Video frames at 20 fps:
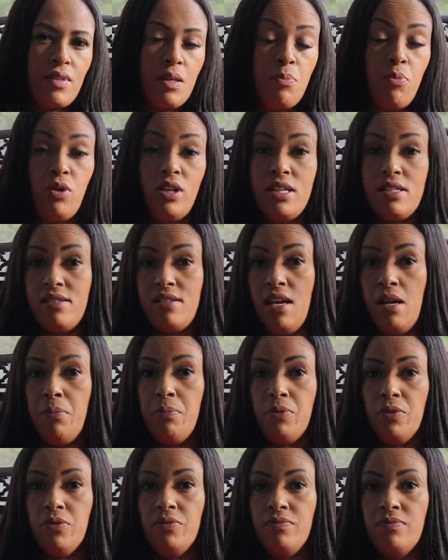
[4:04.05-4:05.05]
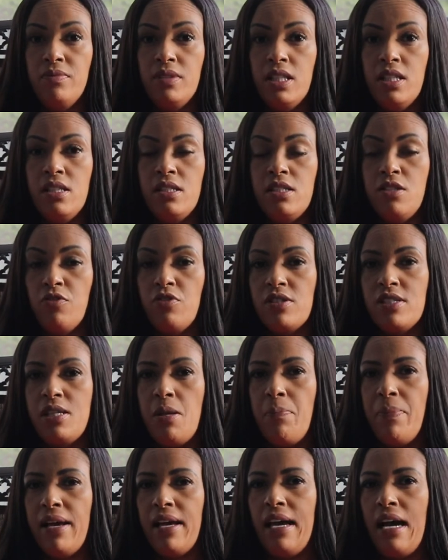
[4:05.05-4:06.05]
Por exemplo, se você
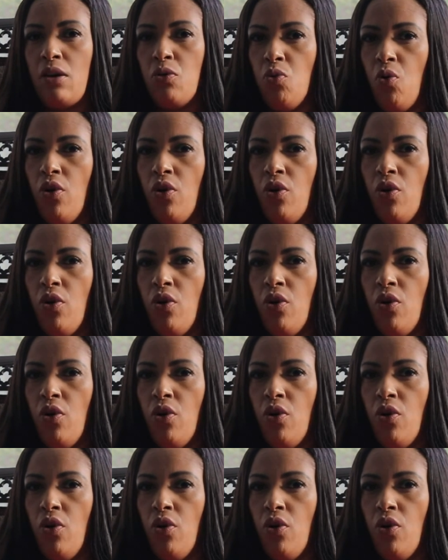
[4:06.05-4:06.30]
pegar o